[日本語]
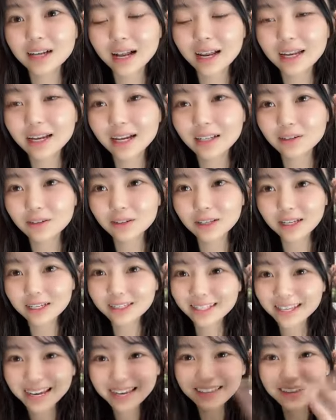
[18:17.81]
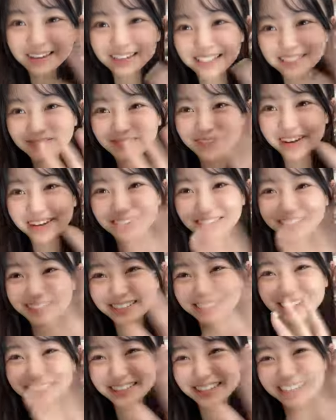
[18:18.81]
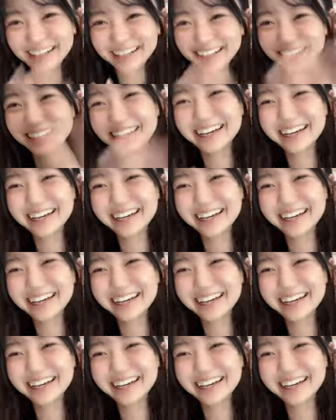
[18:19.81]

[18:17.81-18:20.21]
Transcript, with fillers: ありがとうね奇跡の1枚よろしくね